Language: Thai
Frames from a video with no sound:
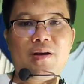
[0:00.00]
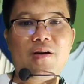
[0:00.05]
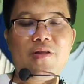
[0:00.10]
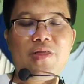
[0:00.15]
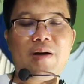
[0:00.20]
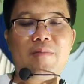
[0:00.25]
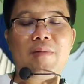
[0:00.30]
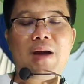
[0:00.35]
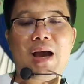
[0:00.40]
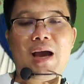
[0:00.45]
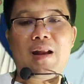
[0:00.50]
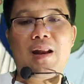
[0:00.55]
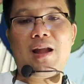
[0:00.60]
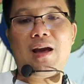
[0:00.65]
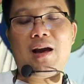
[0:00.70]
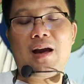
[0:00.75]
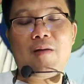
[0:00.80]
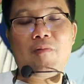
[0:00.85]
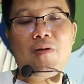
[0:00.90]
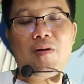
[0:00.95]
ก็สำคัญ
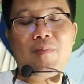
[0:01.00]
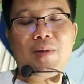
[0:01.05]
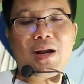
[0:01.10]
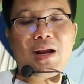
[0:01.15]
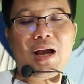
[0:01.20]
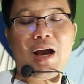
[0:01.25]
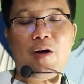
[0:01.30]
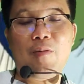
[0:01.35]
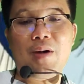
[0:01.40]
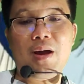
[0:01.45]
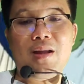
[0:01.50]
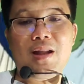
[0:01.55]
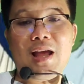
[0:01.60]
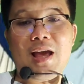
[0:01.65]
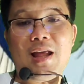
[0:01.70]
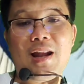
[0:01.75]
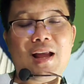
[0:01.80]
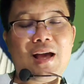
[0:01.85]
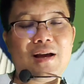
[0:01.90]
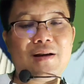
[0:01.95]
นะครับว่ามันเข้ามา
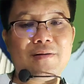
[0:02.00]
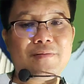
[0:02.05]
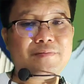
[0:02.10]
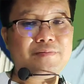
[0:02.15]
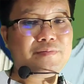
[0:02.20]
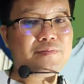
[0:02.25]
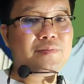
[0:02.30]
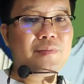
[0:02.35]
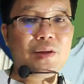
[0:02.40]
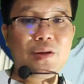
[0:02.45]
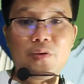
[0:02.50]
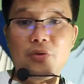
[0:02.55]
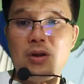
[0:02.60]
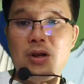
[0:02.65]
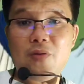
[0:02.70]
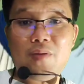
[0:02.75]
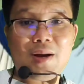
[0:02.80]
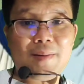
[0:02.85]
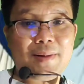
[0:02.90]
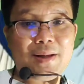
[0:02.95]
แน่แล้ว อยู่
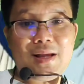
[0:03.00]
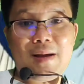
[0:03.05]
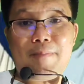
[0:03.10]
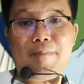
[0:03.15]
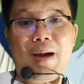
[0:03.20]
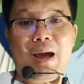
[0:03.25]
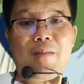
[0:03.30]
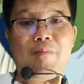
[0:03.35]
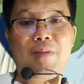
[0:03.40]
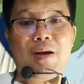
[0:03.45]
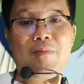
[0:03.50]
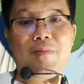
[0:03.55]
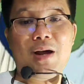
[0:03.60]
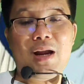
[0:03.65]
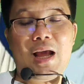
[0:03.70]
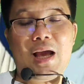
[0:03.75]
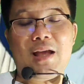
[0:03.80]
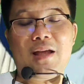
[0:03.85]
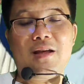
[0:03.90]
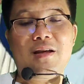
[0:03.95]
ที่ว่ามันจะปั่นไป
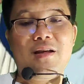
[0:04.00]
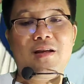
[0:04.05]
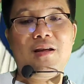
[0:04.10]
เมื่อไหร่